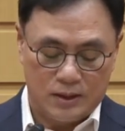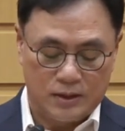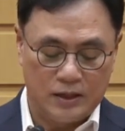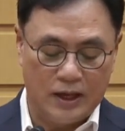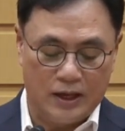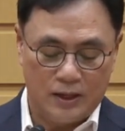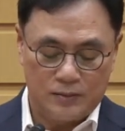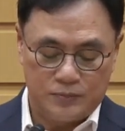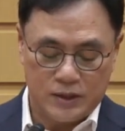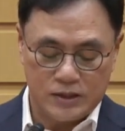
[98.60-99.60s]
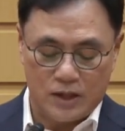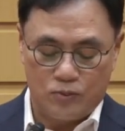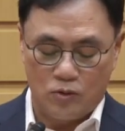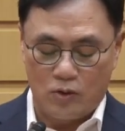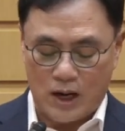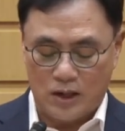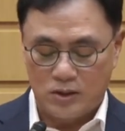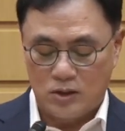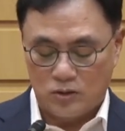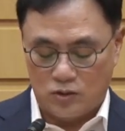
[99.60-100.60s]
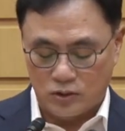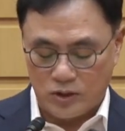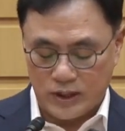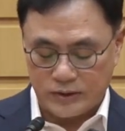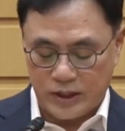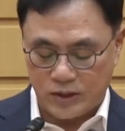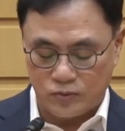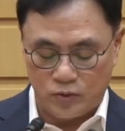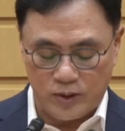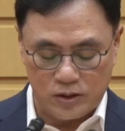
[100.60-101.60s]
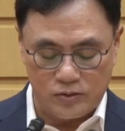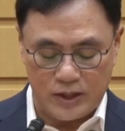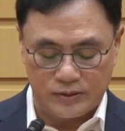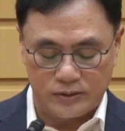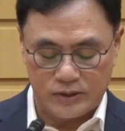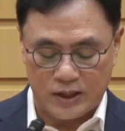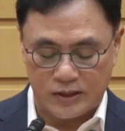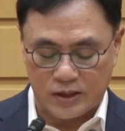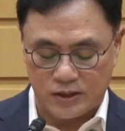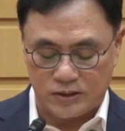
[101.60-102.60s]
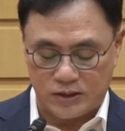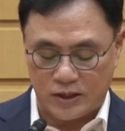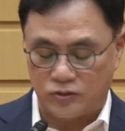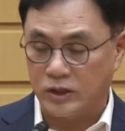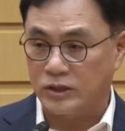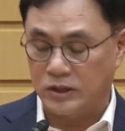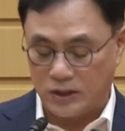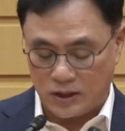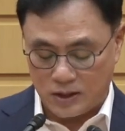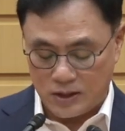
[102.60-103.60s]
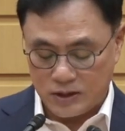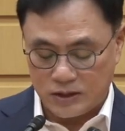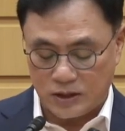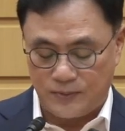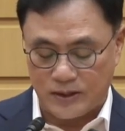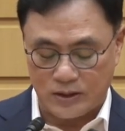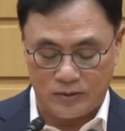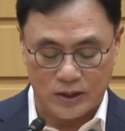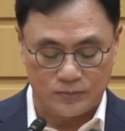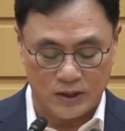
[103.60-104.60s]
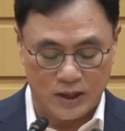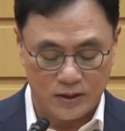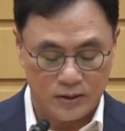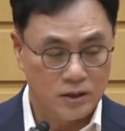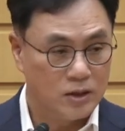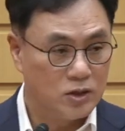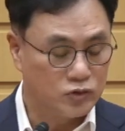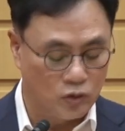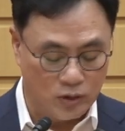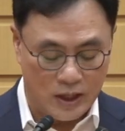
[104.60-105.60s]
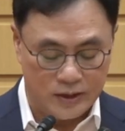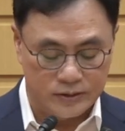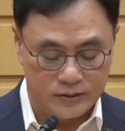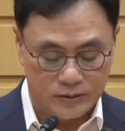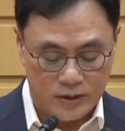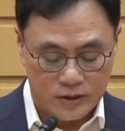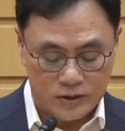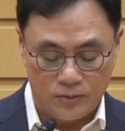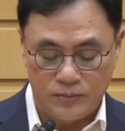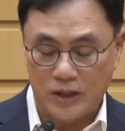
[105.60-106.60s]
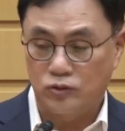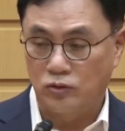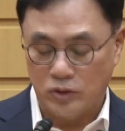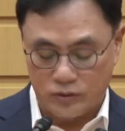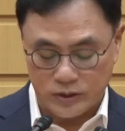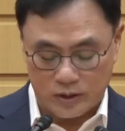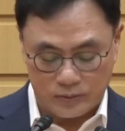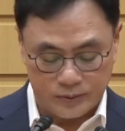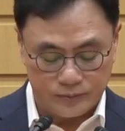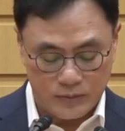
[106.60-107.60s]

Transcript: 이에 피해자 보호와 공정한 책임 규명을 위한 체계적인 제도 개선이 시급한 상황입니다. 존경하는 선배 동료원 여러분,